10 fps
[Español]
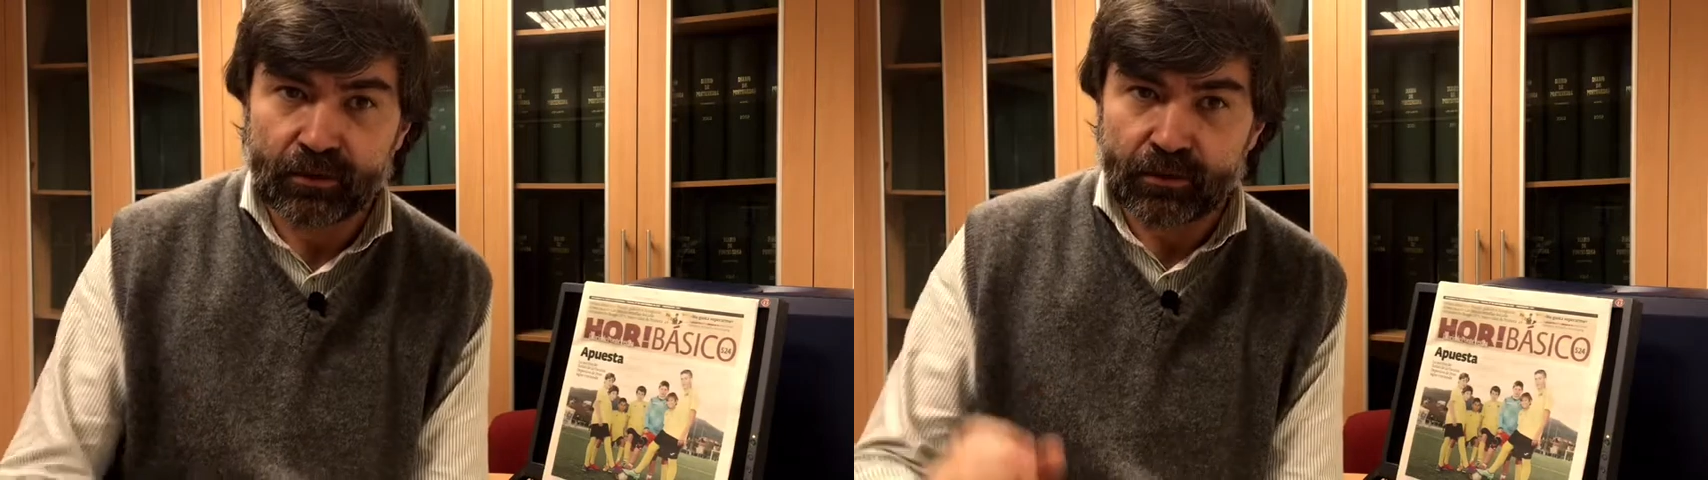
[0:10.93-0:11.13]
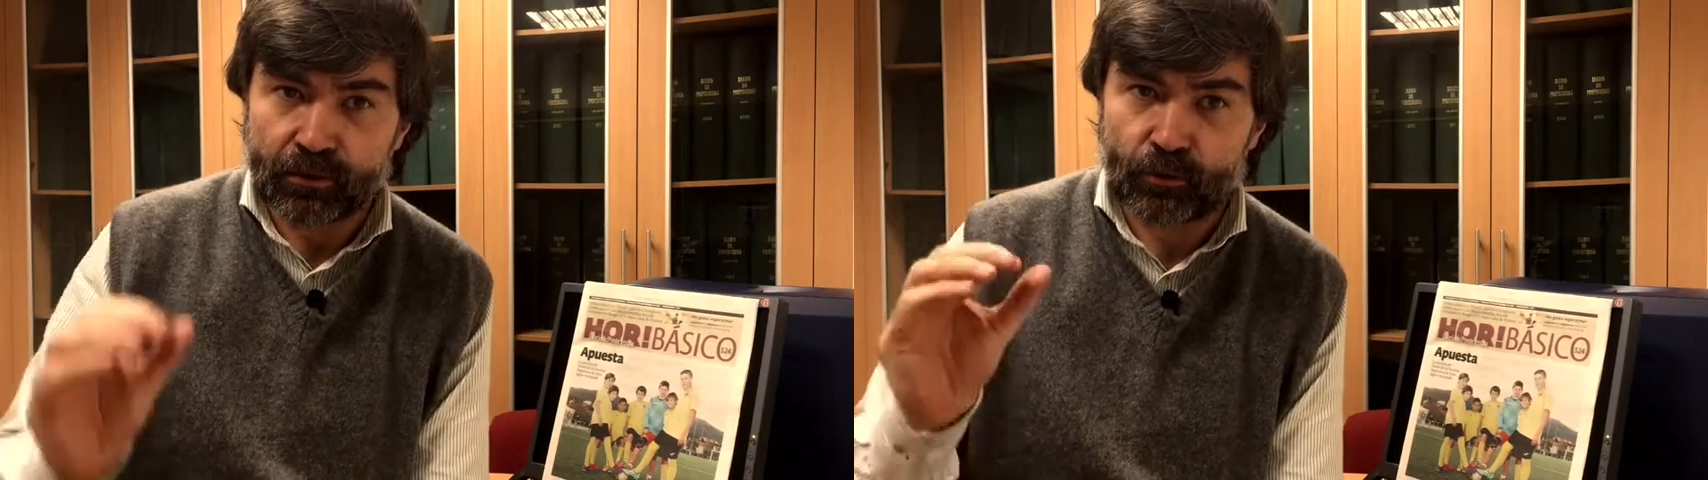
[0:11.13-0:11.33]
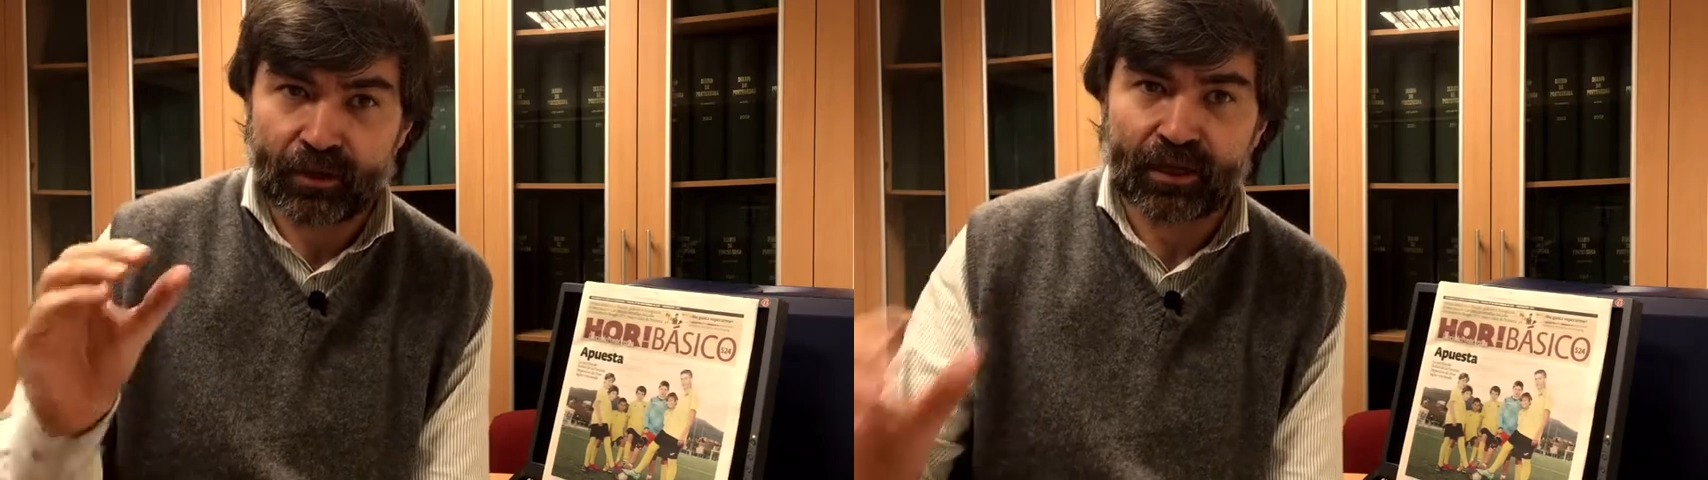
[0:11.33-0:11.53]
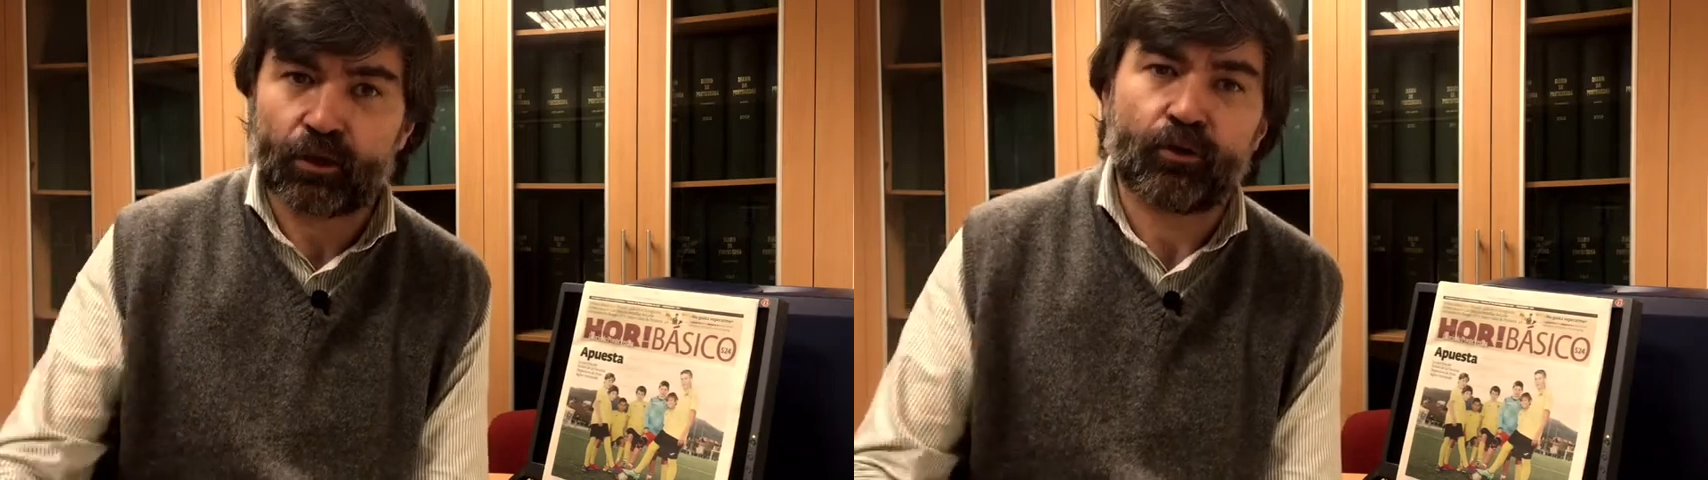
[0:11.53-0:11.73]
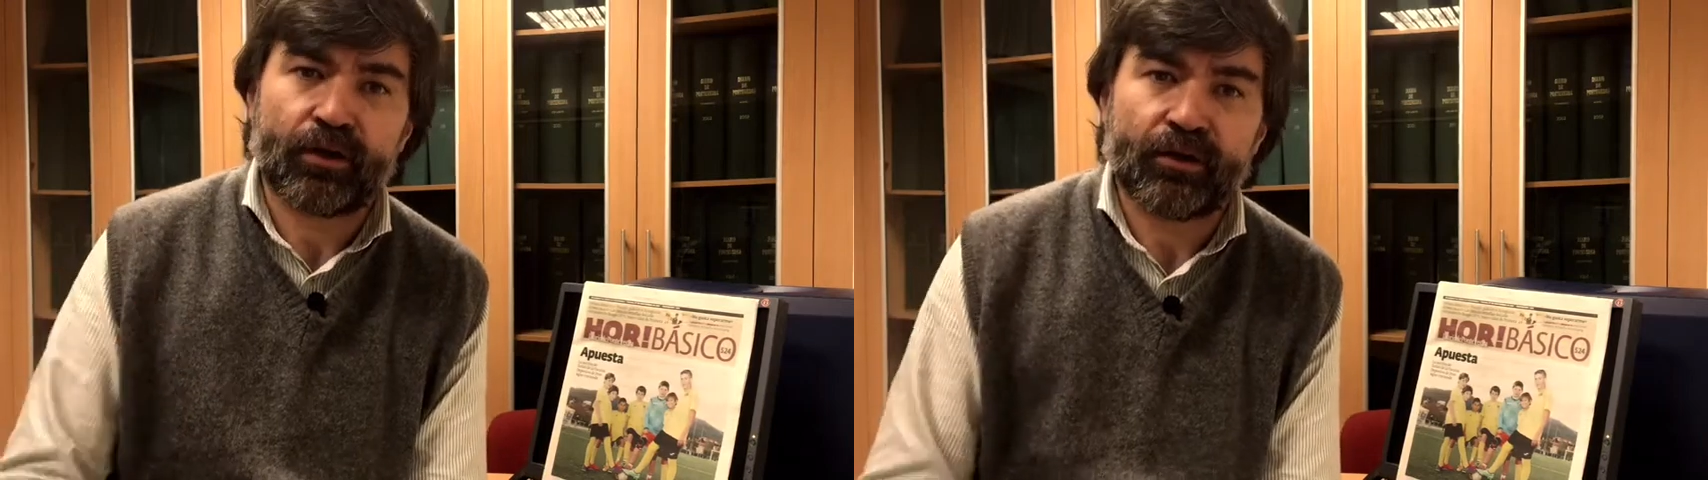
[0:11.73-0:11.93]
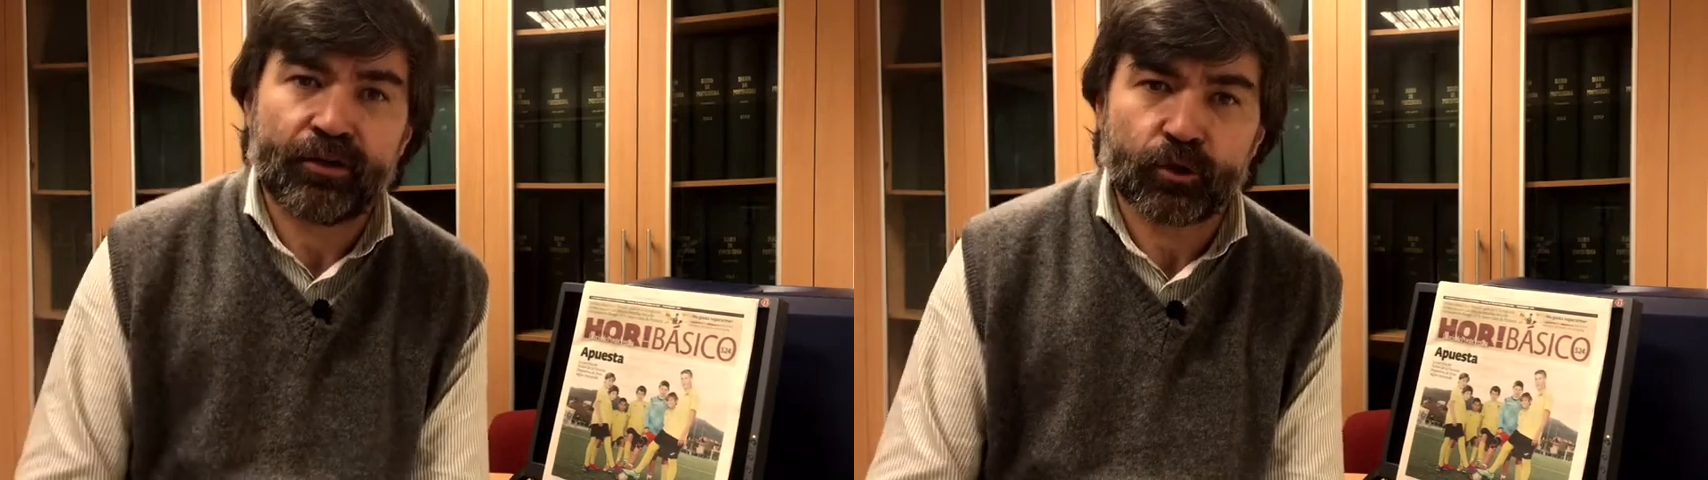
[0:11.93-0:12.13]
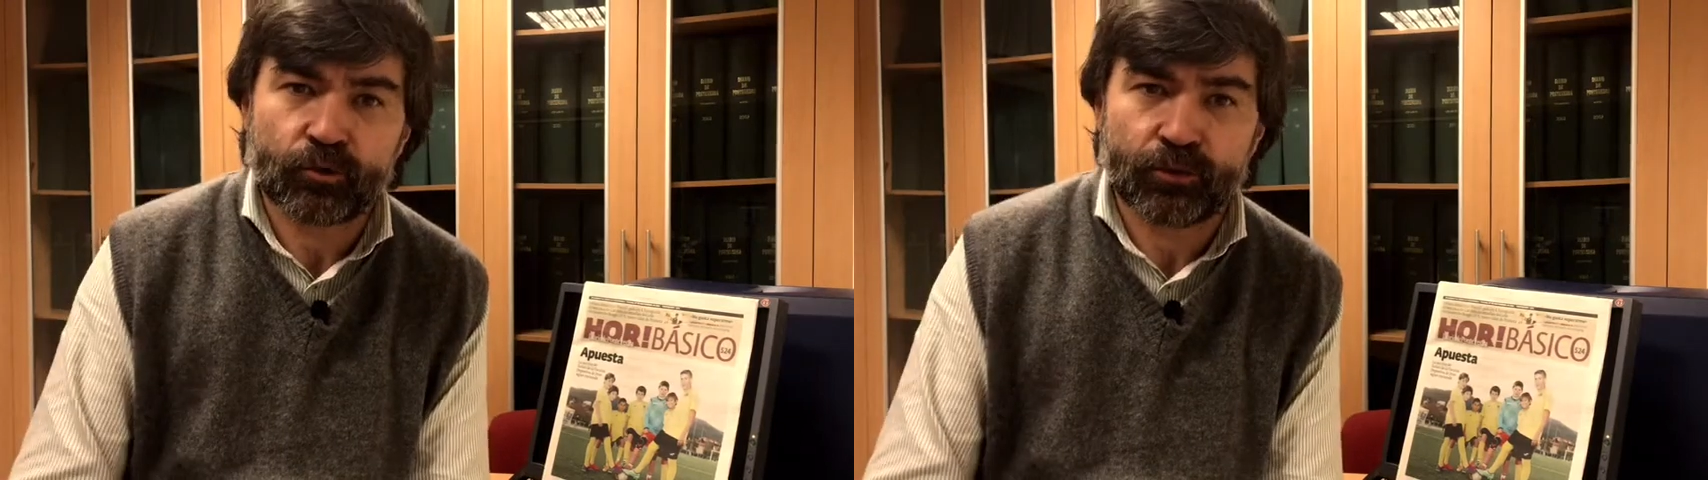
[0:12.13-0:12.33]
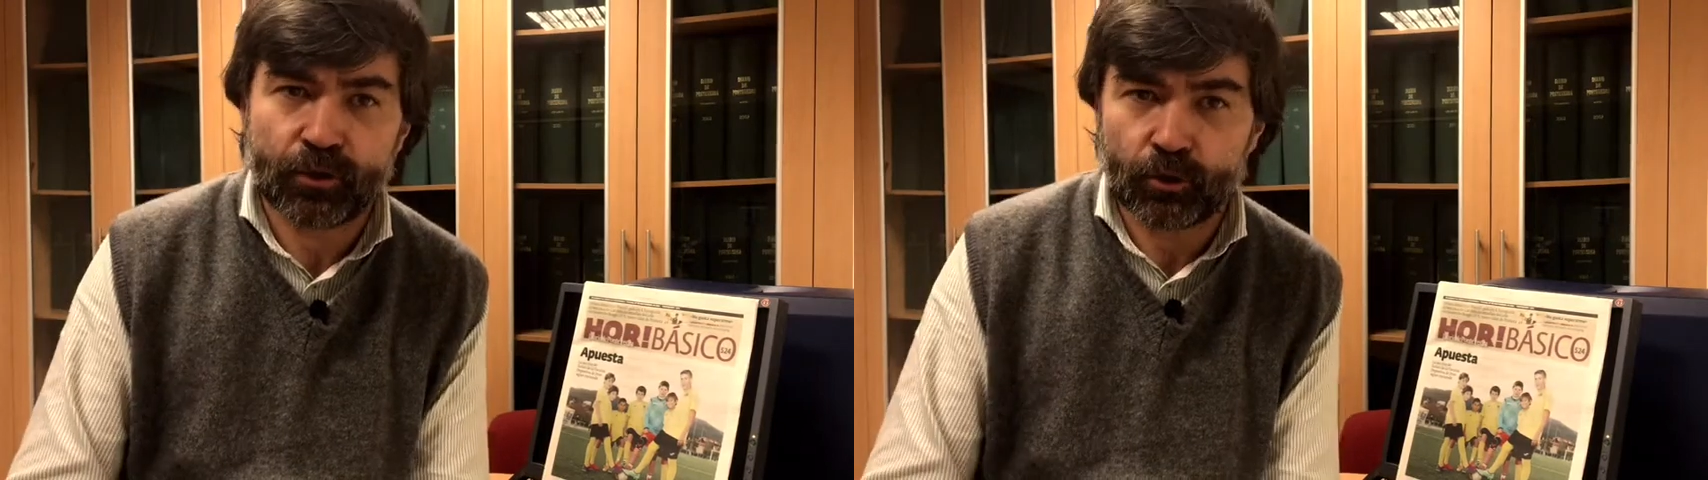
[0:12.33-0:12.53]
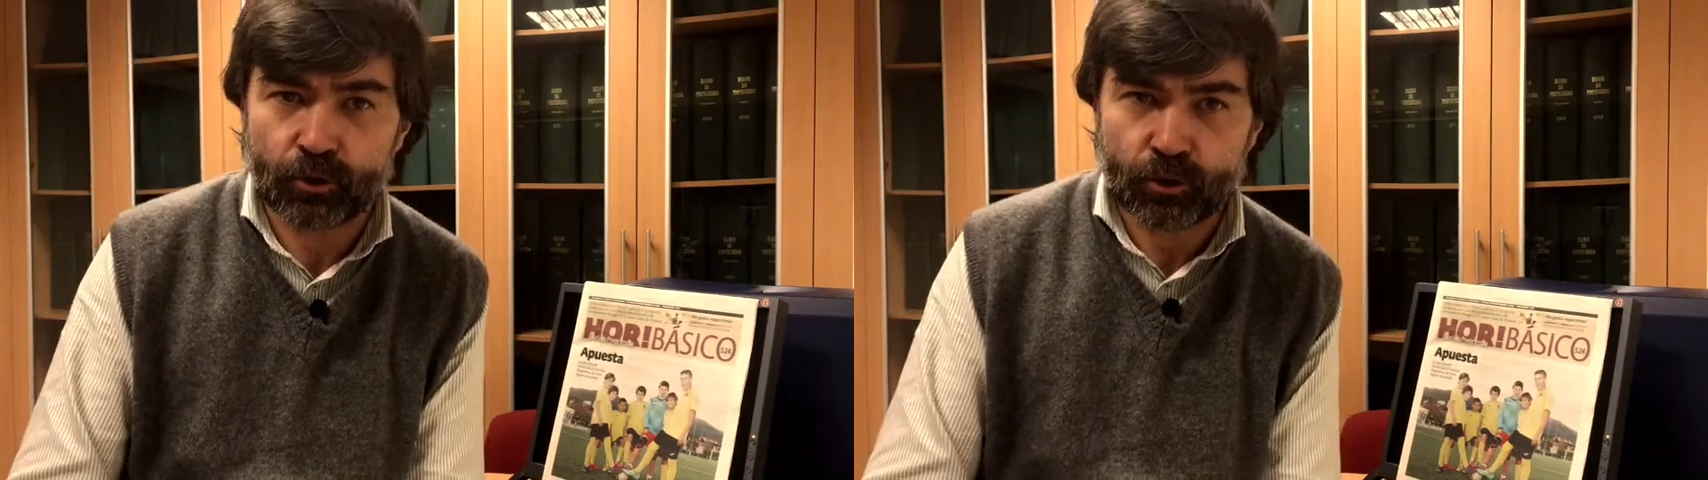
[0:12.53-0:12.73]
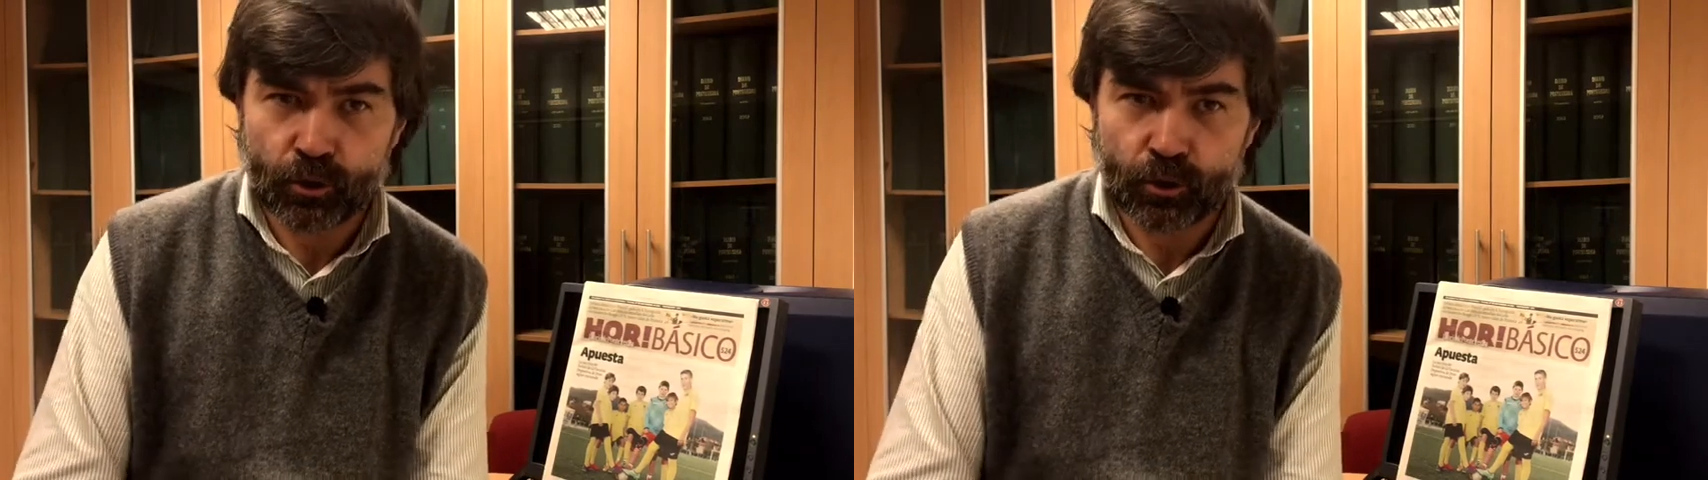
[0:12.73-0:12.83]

Jornada a jornada los hombres de Luisito